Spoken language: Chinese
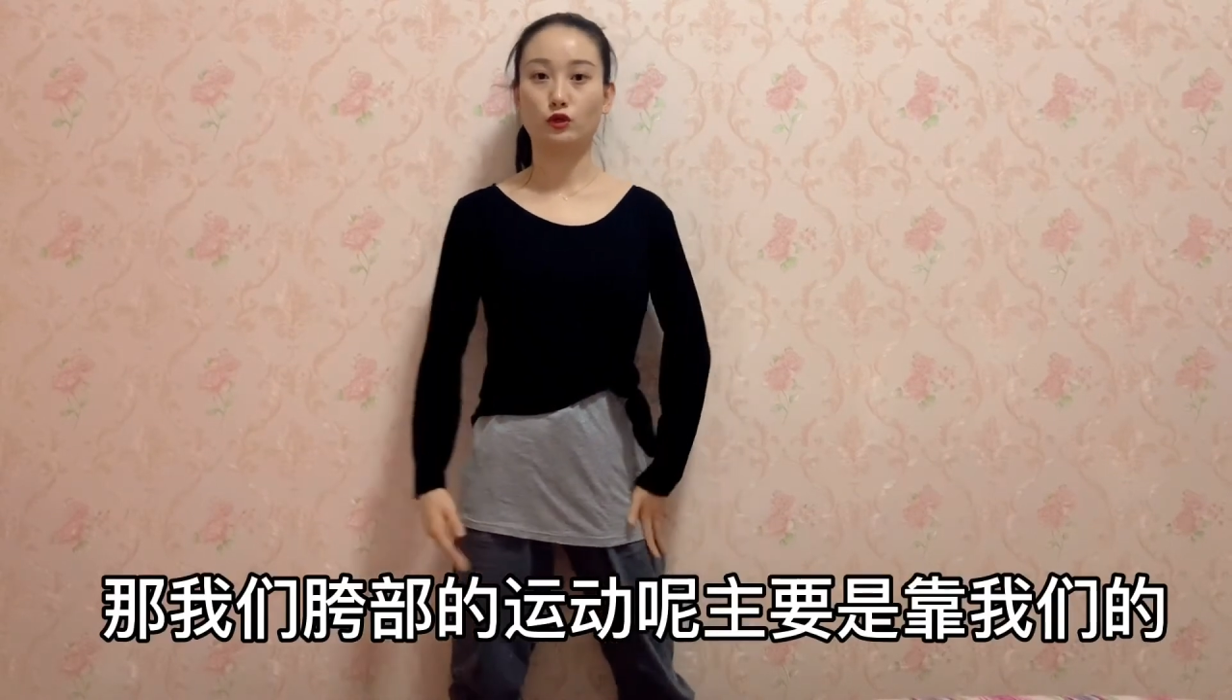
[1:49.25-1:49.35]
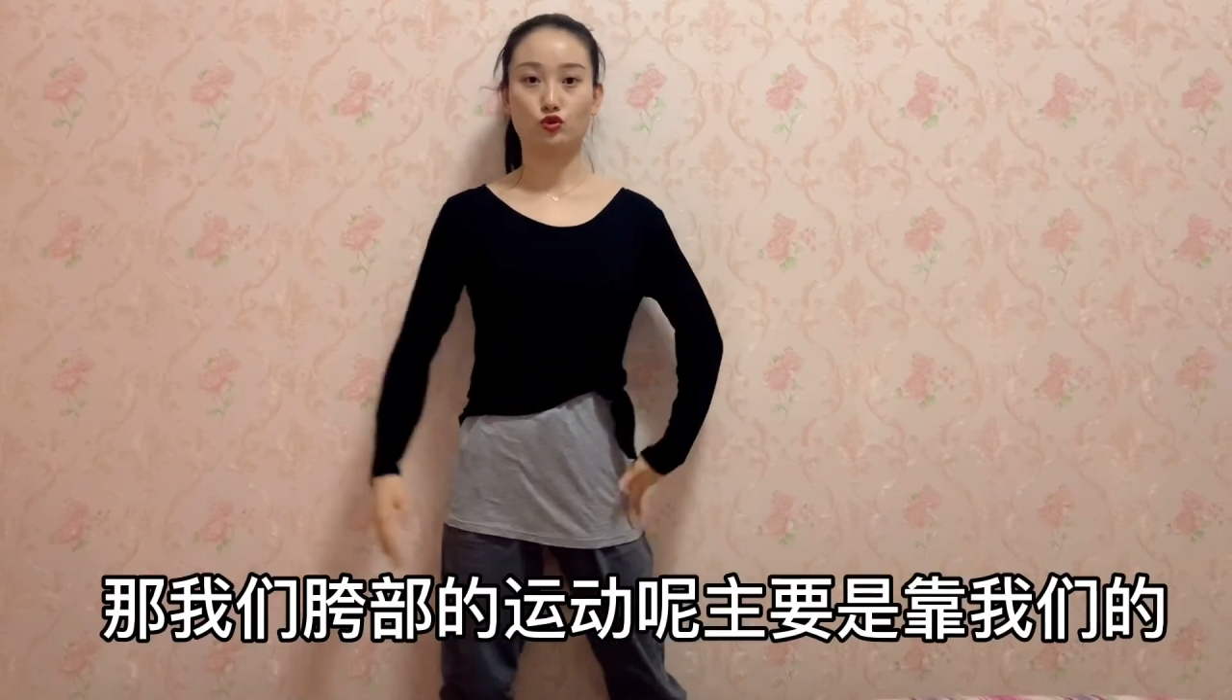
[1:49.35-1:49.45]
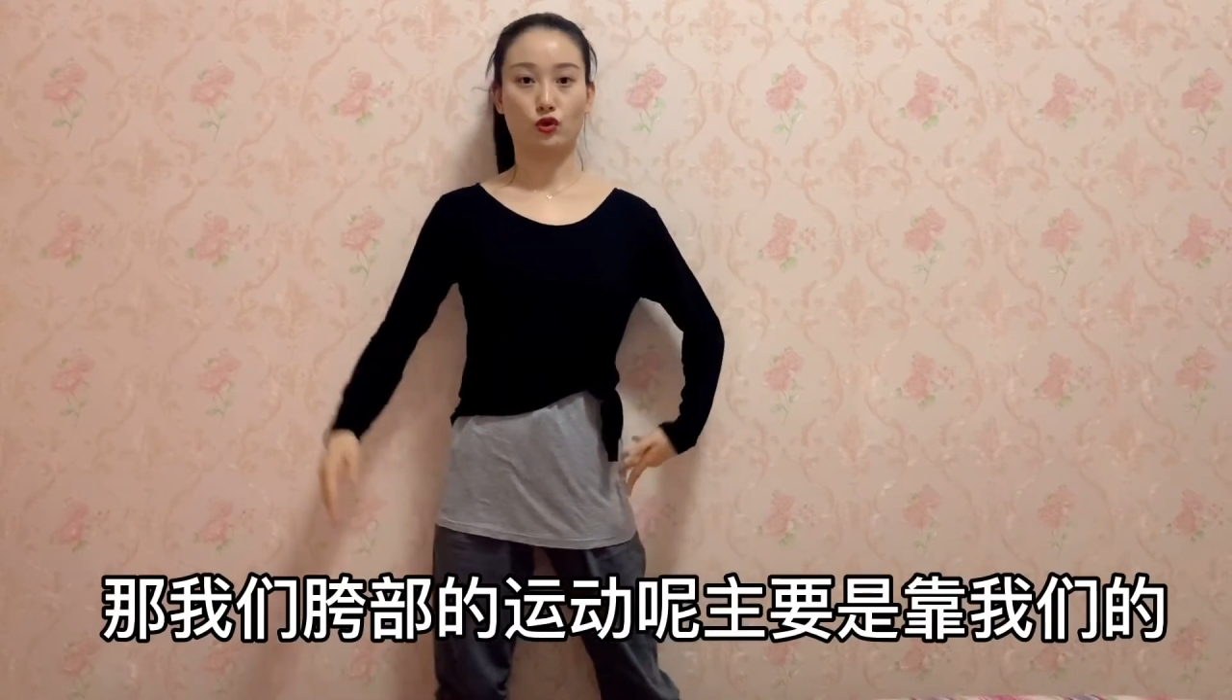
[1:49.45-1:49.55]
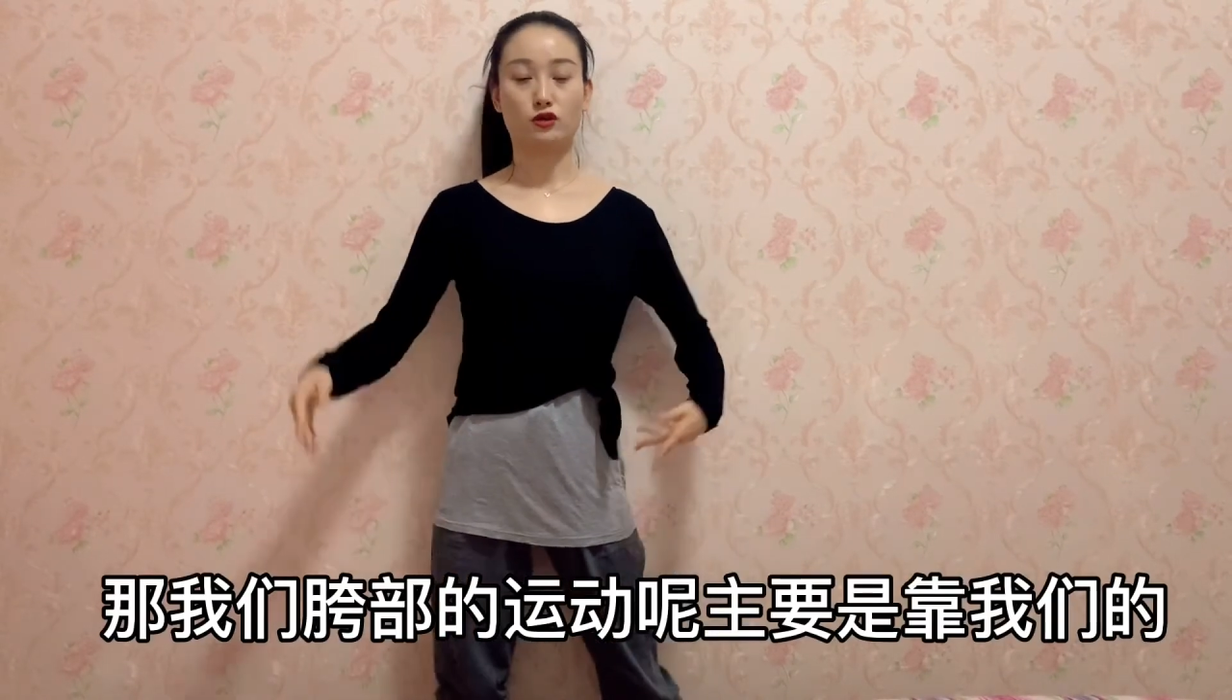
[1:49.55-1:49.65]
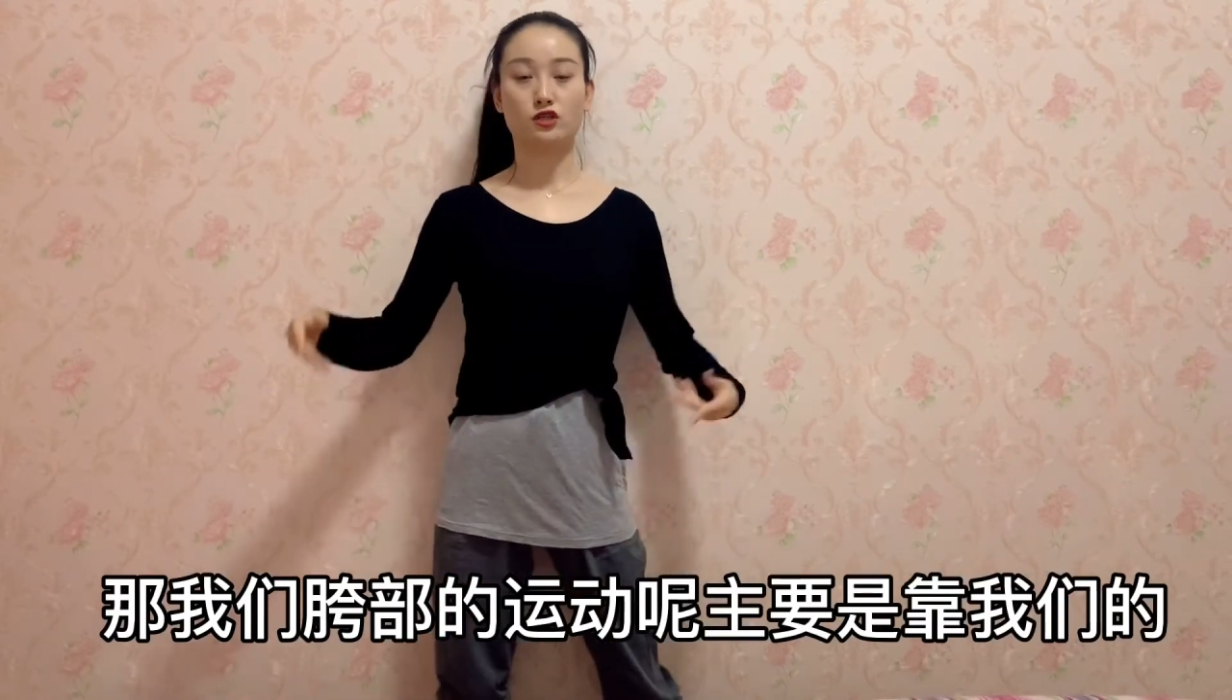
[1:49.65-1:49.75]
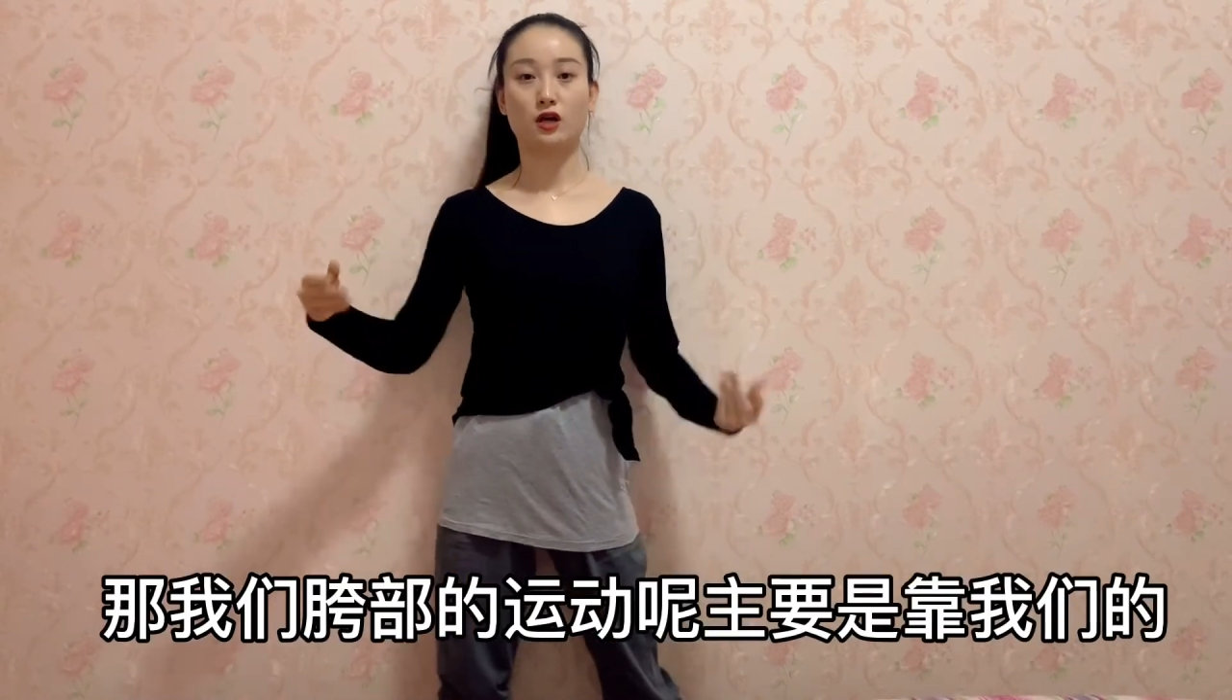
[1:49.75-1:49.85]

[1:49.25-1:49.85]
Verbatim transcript: 主要是